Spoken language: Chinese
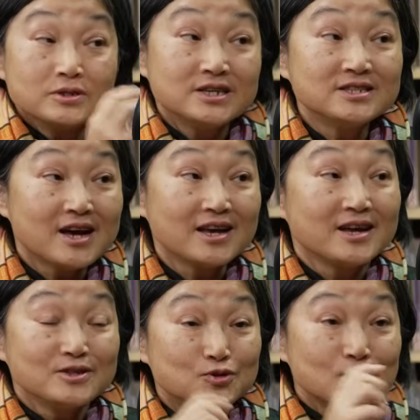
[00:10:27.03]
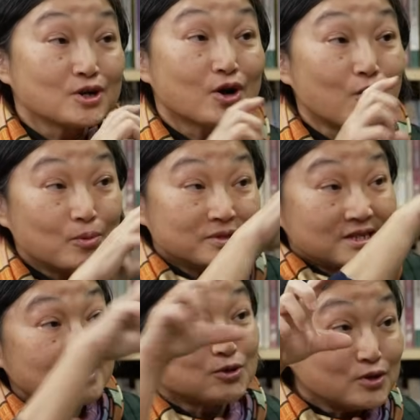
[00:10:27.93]
现在竣工，我们
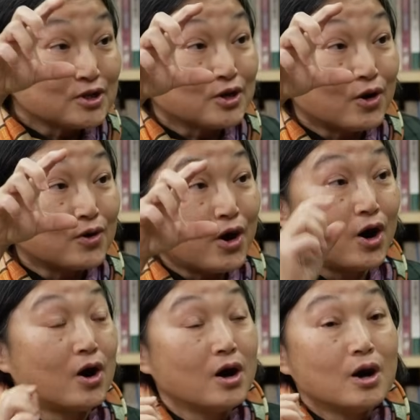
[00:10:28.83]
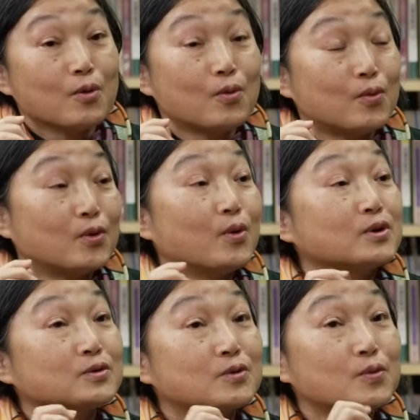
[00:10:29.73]
这个竣工哈，我
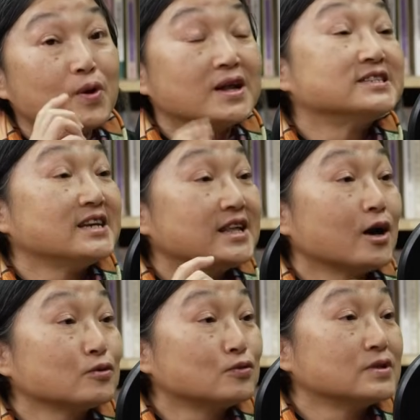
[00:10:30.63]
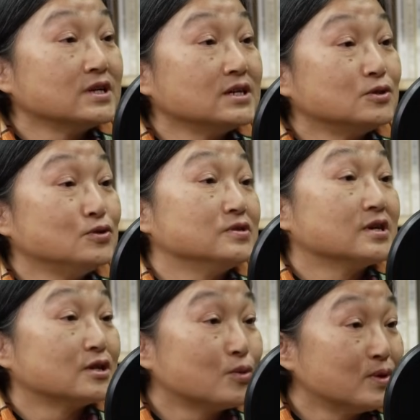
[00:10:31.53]
我为了协调土地取
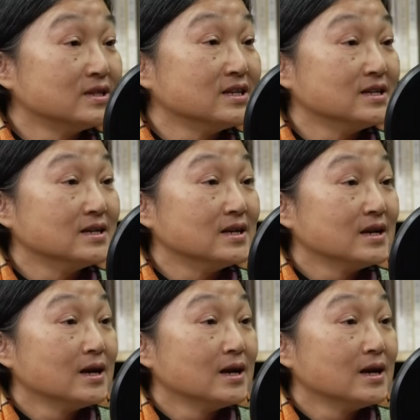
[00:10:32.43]
得的问题，